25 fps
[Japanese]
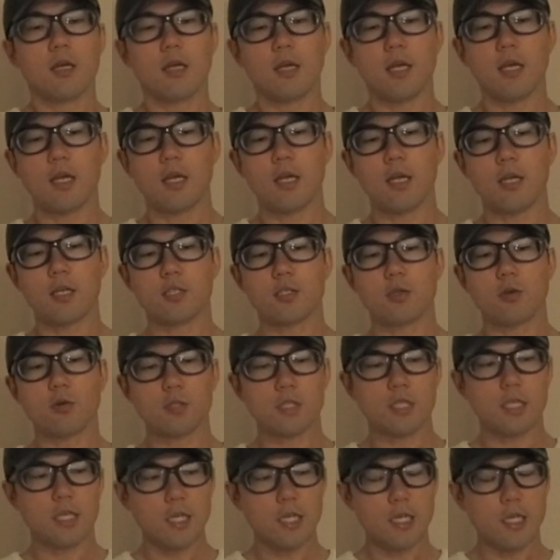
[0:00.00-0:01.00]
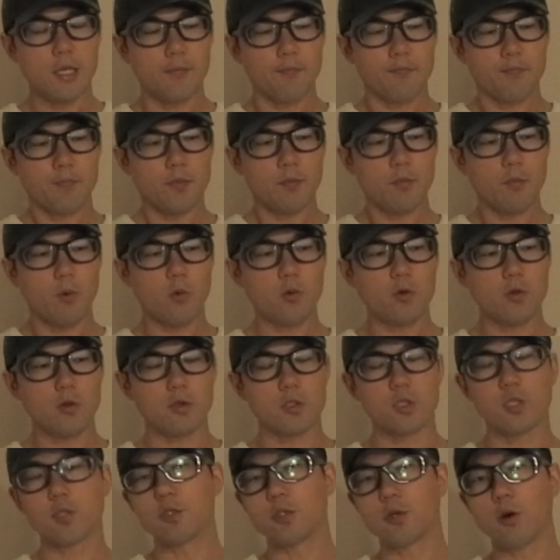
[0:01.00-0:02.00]
えー、正直、僕
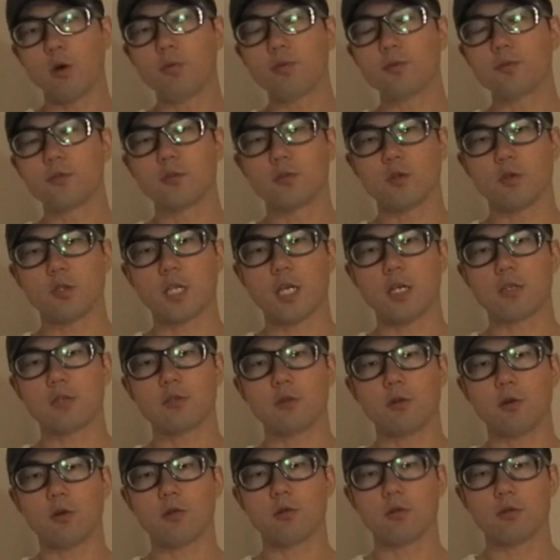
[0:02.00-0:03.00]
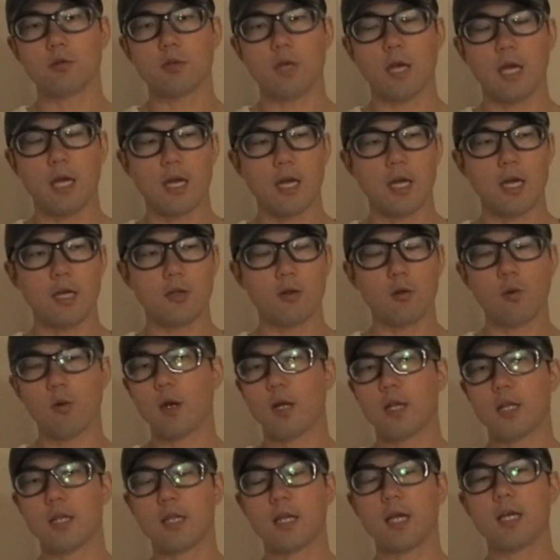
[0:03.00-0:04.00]
の15分の尺の、えー、動
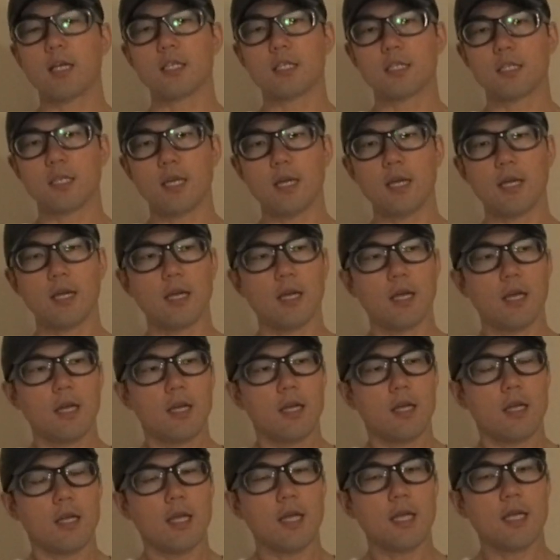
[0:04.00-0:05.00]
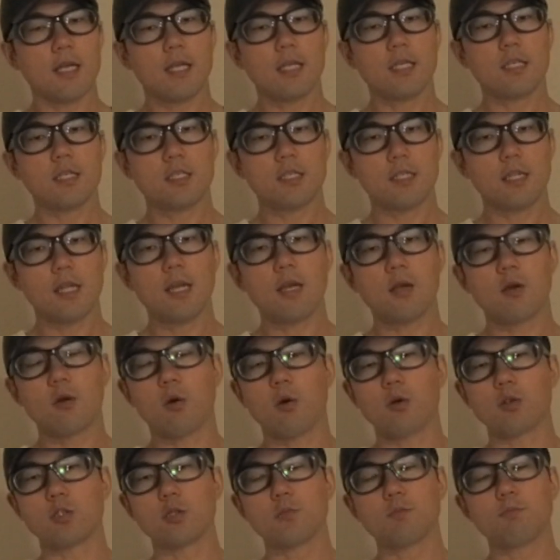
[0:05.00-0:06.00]
画に対して、平均して
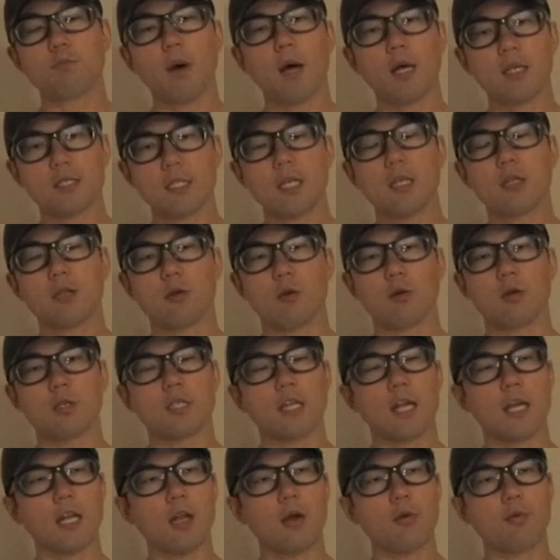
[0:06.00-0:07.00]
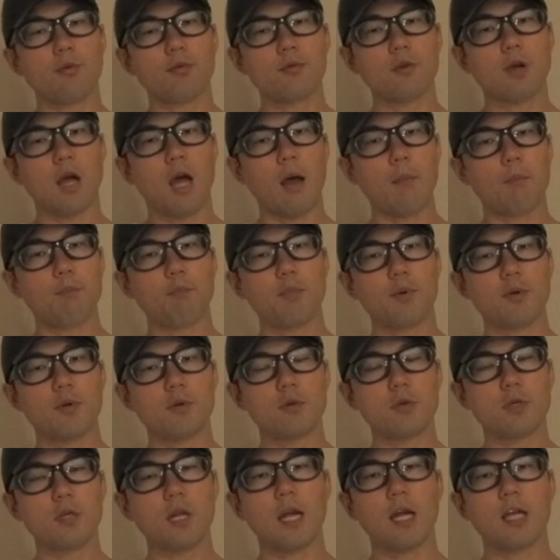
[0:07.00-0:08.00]
50%、7分8
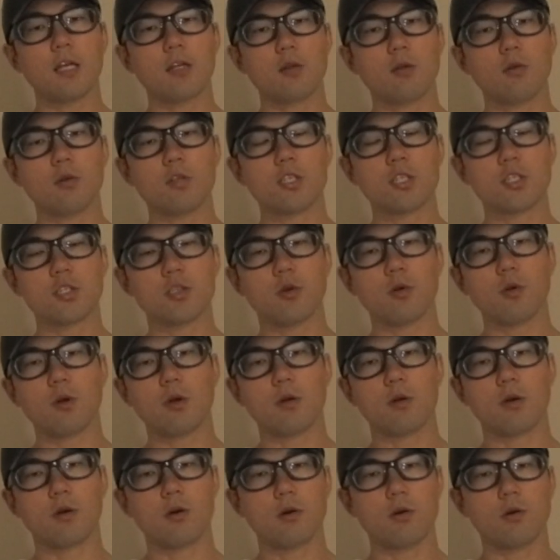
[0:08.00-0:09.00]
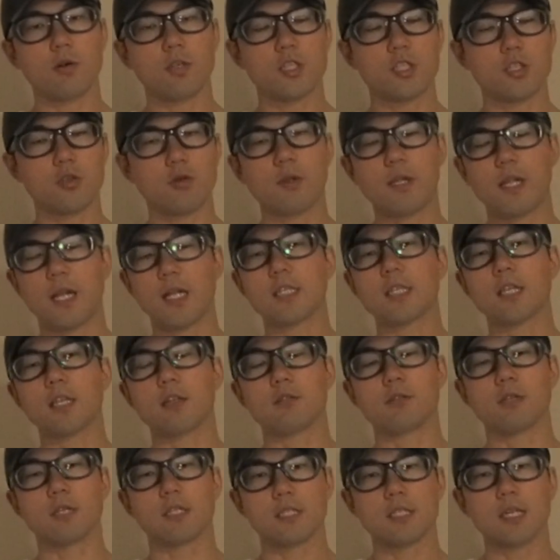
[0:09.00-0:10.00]
分ぐらいの視聴視聴になって
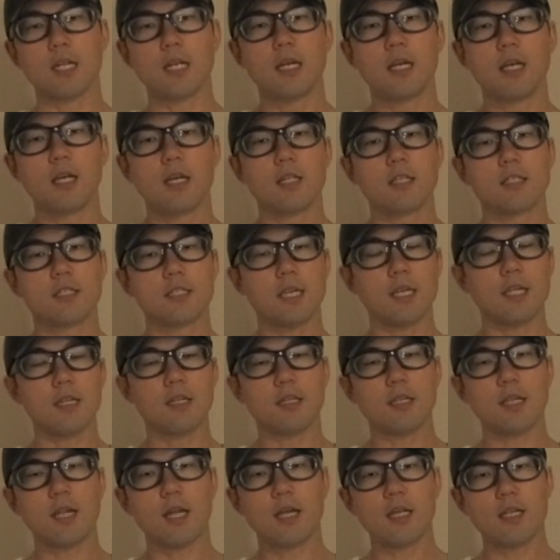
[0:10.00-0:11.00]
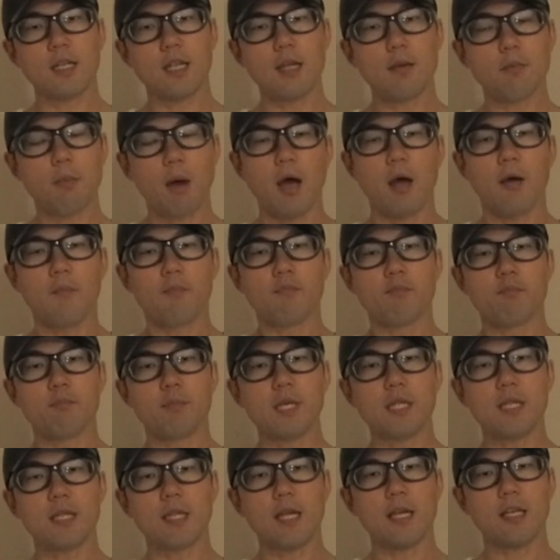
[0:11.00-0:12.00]
るんですね。全体で、まあ、
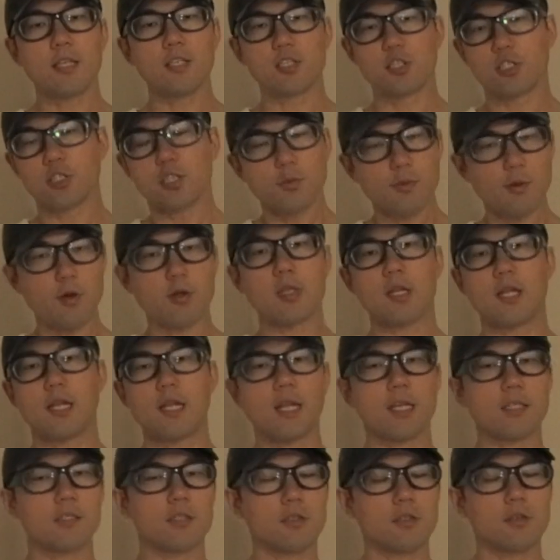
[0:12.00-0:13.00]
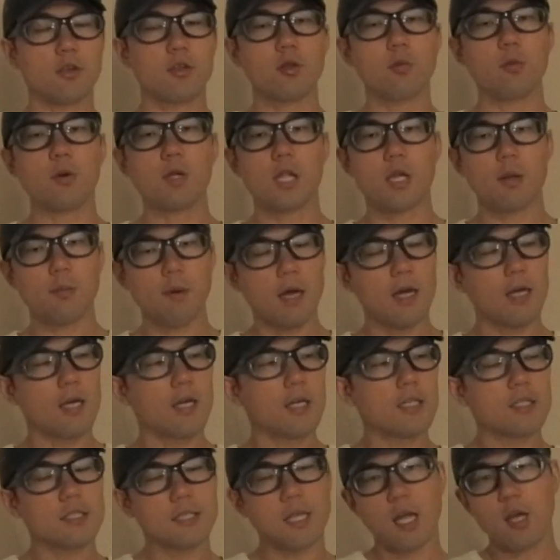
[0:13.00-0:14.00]
見て10秒で離脱する人もいれ
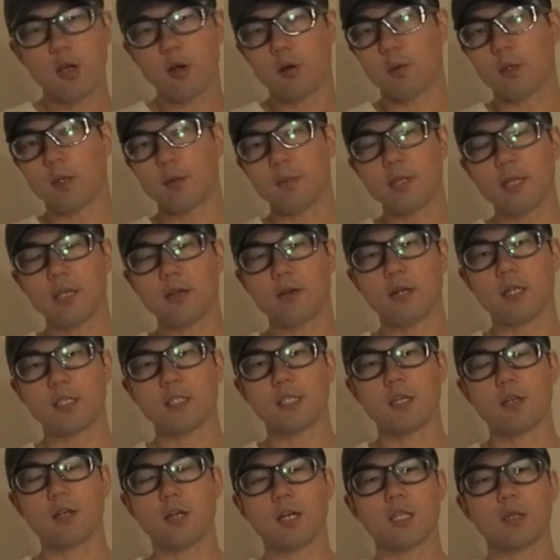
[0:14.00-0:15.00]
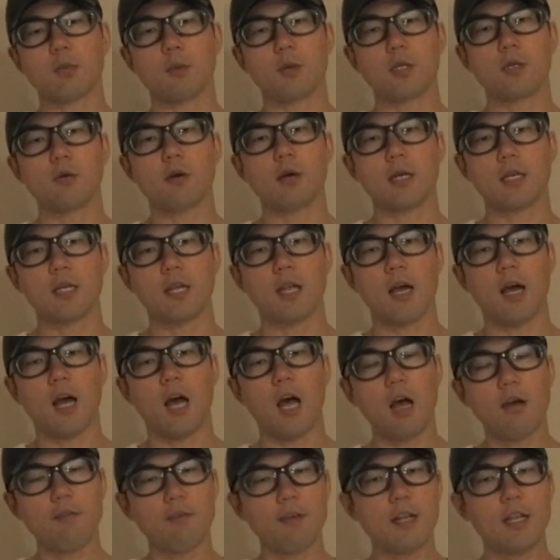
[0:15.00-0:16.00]
ば、最後まで見てくださる方もいるわけで、
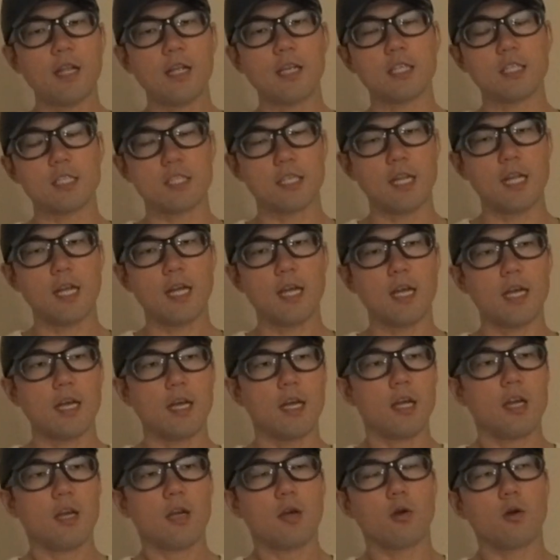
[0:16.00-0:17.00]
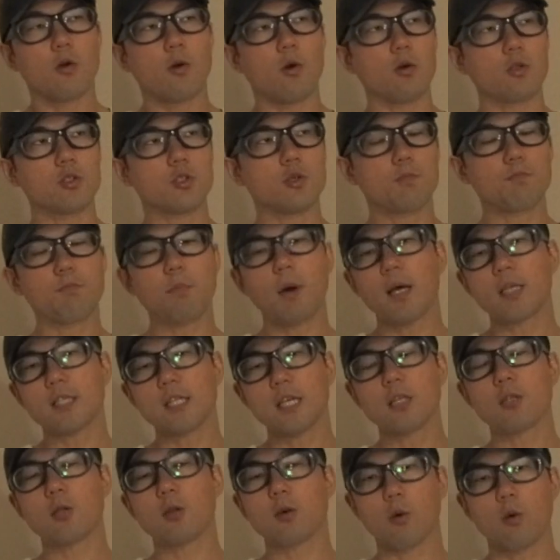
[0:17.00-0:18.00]
アベレージで
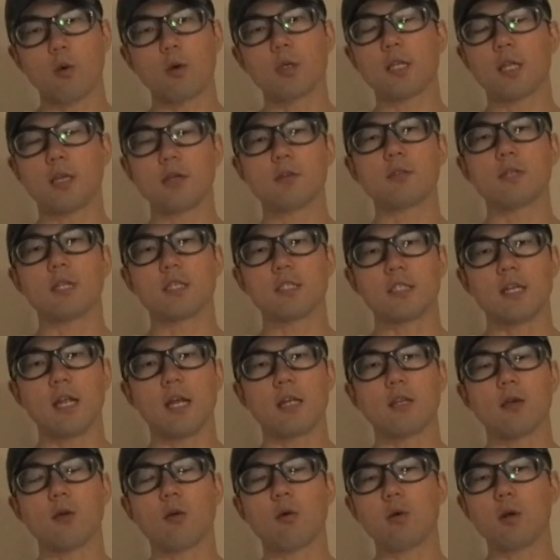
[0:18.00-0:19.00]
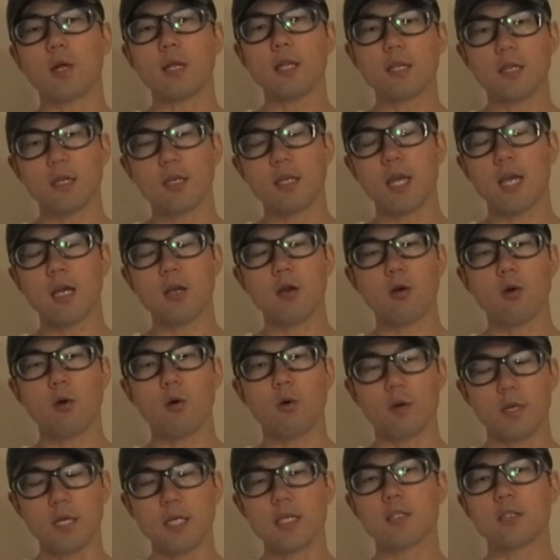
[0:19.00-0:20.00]
50%超えてるんですね。で、これって結
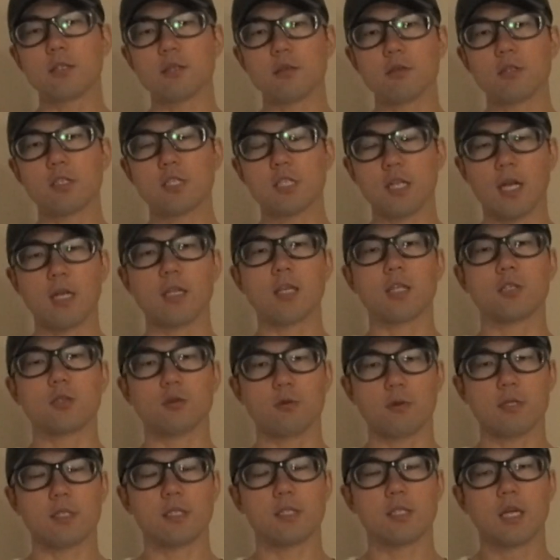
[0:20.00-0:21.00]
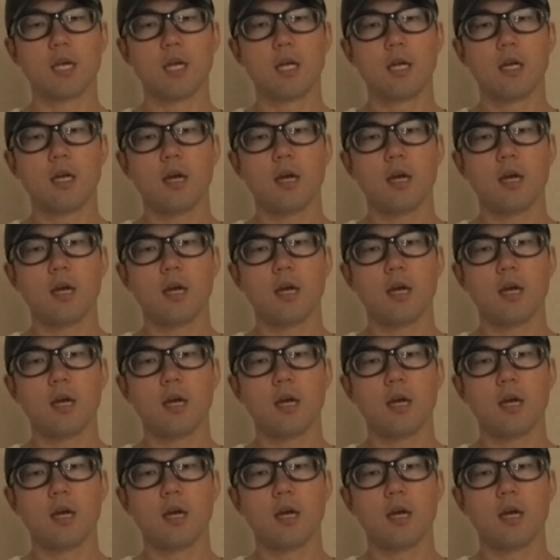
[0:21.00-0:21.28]
構いい数値なんだそうです。